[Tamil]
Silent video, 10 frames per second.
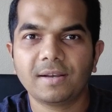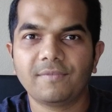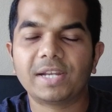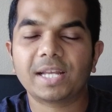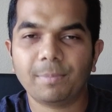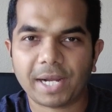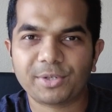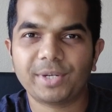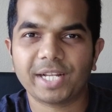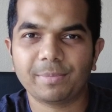வெல்கம் பேக்
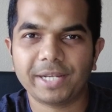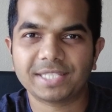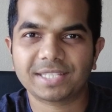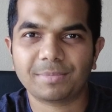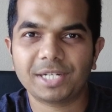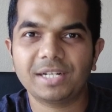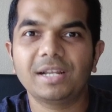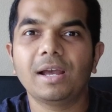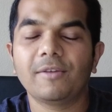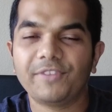டு டெக் பைட்ஸ் தமிழ்
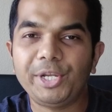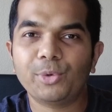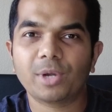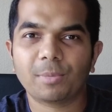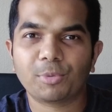வீடியோக்குள்ளே